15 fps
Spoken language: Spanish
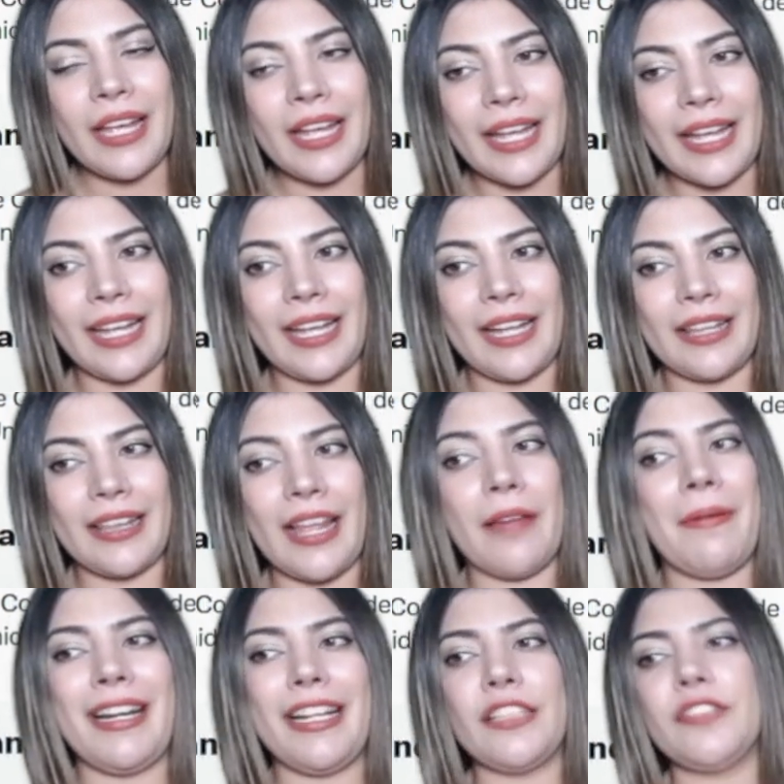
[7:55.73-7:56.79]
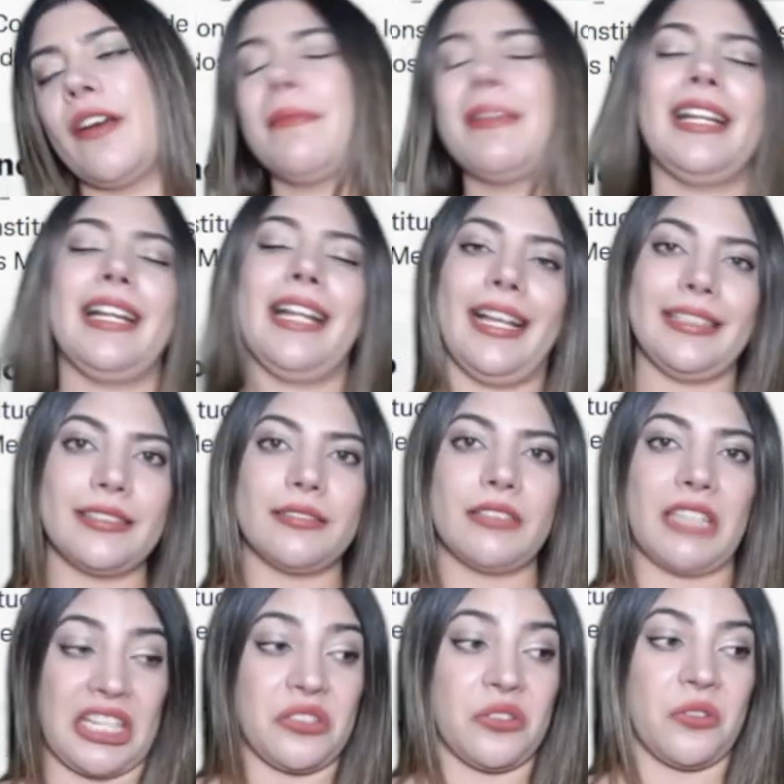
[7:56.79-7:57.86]
eh, de varias familias
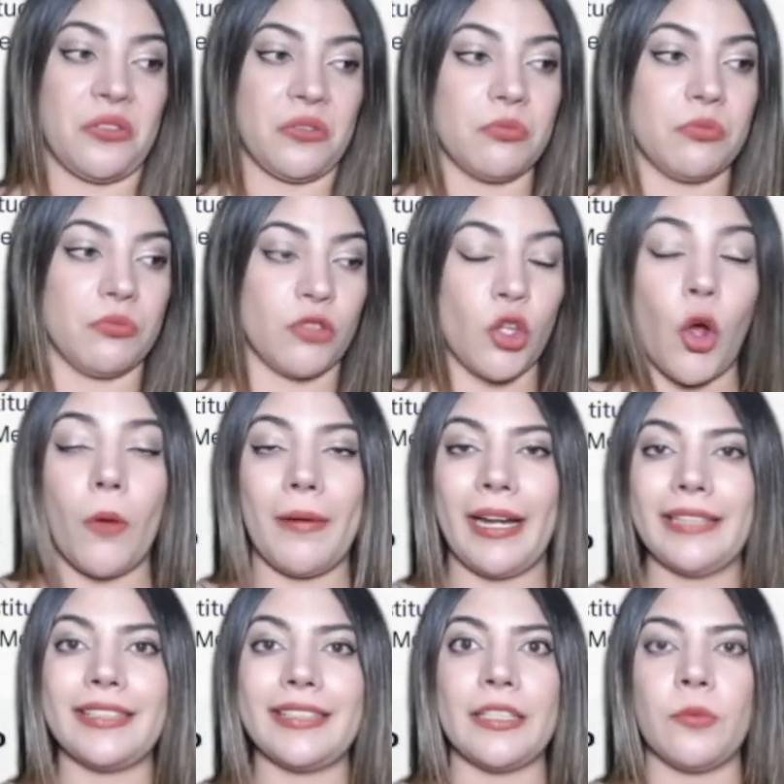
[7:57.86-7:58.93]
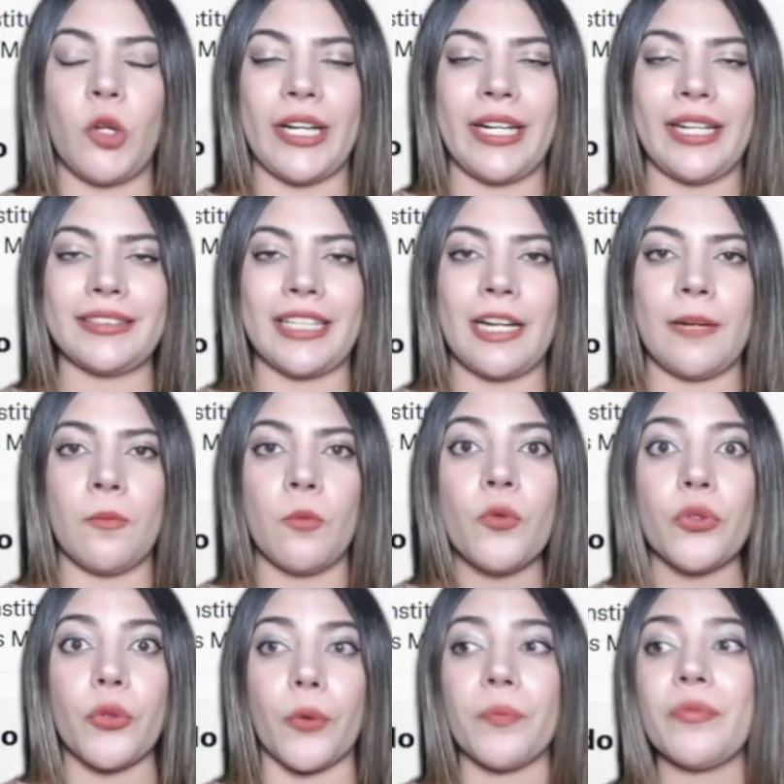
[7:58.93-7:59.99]
que son nobles y buenas en el
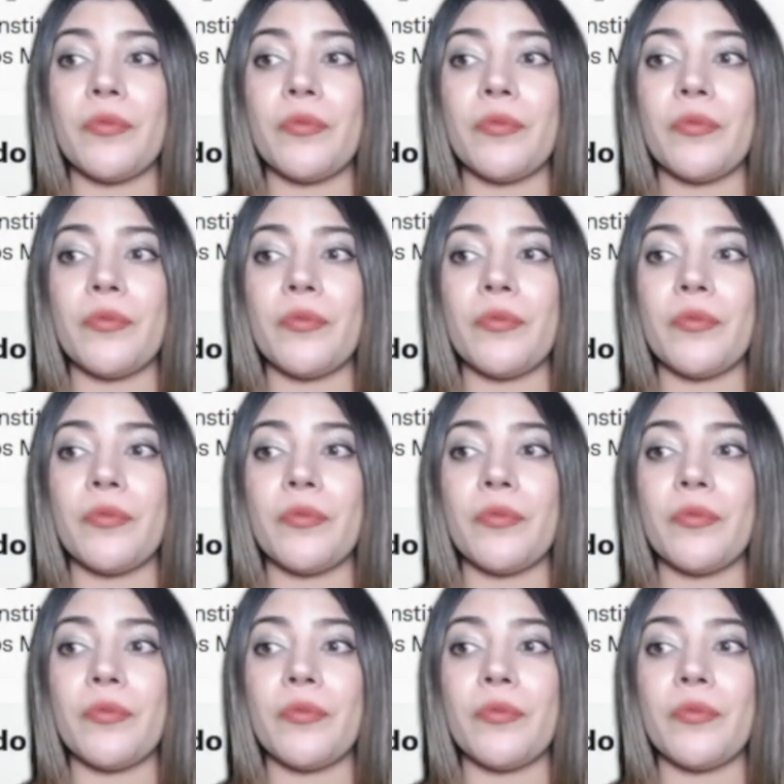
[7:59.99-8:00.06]
mundo,